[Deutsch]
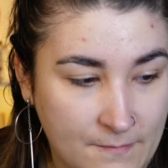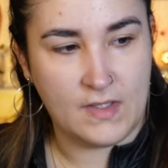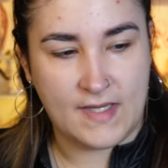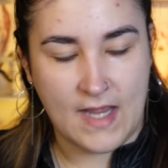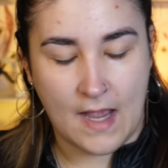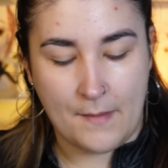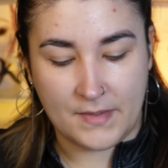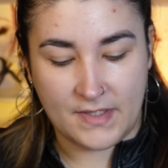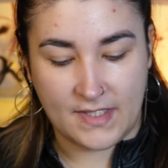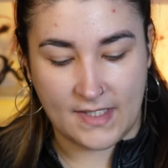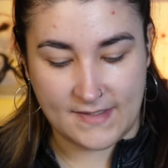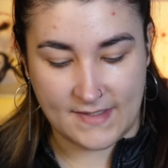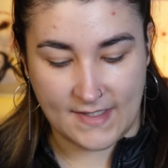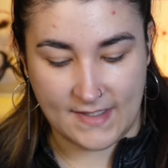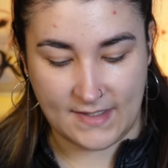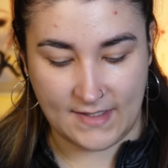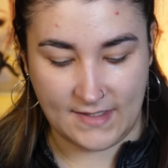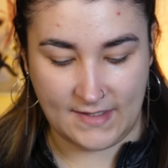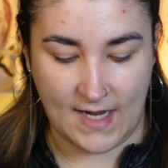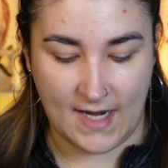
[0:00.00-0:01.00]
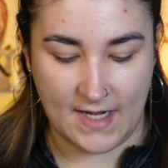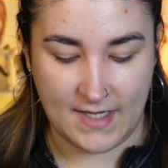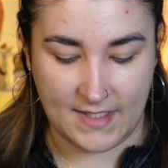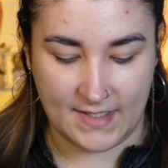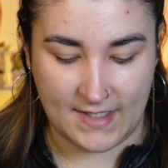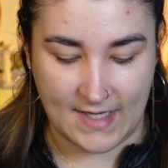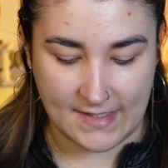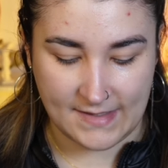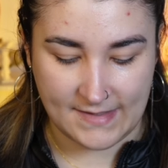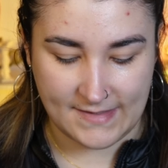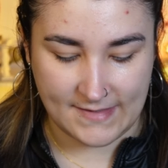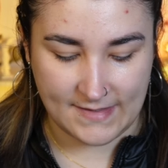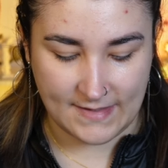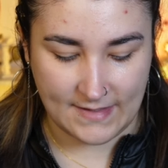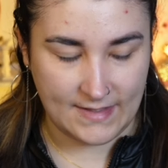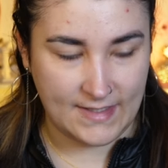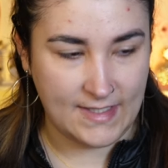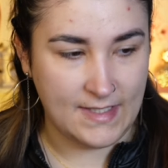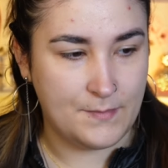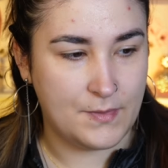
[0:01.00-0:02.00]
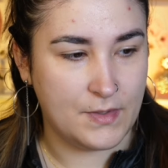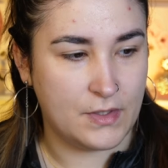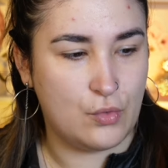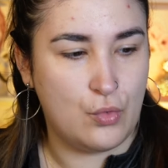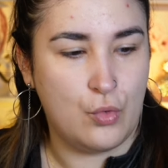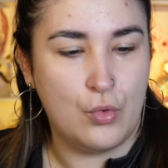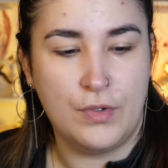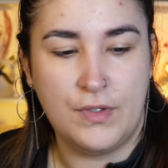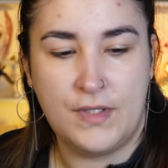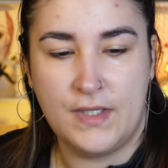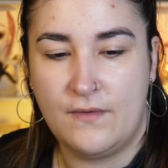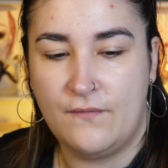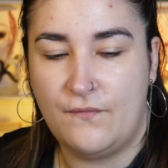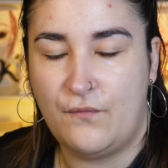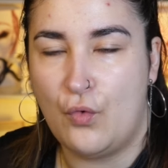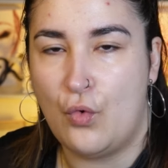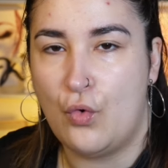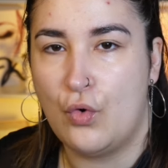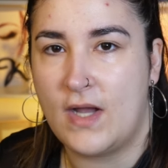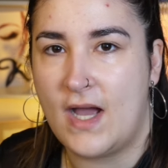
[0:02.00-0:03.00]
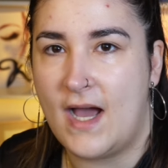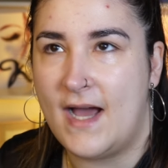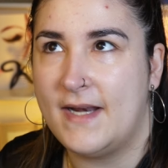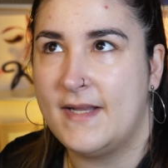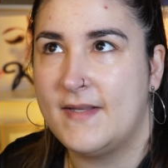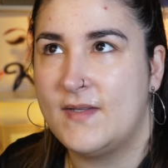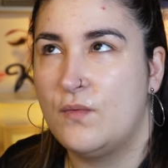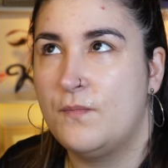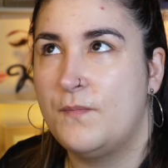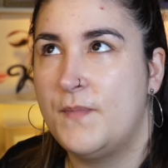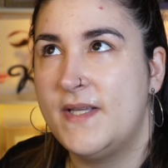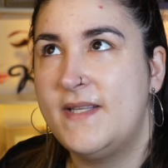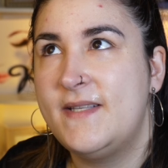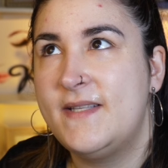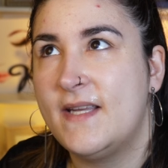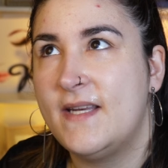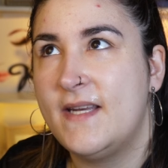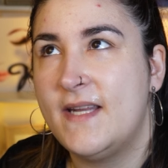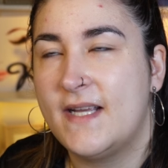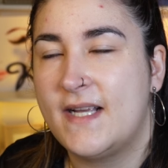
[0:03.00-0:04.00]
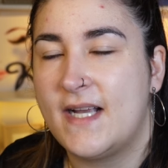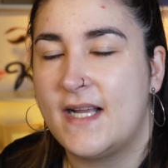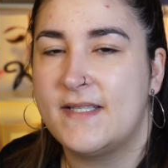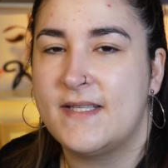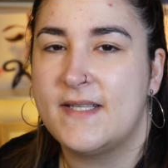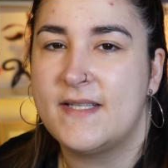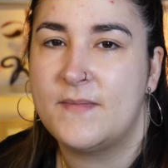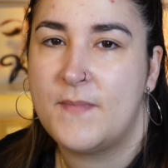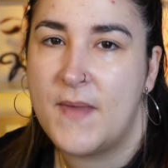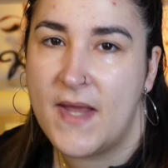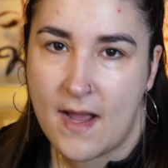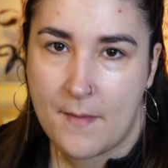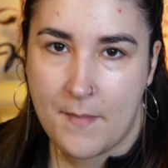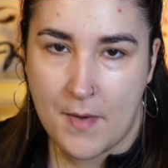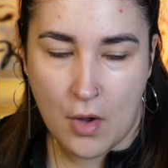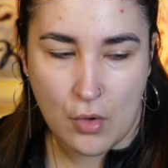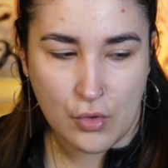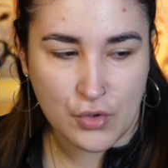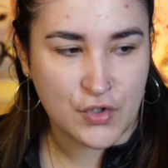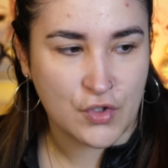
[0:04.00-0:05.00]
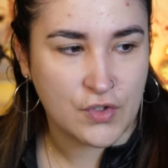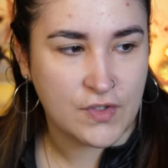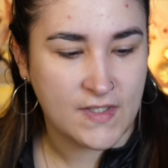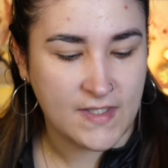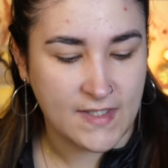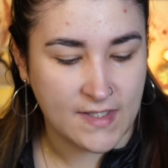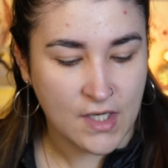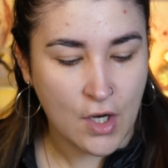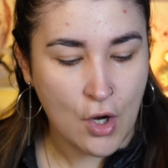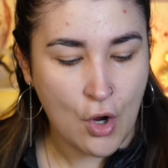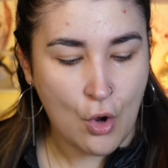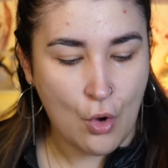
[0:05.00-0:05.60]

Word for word: Ich habe tatsächlich eine ganz liebe Kundin, wo gerade so ein bisschen ihr ganzes Make-up aussortiert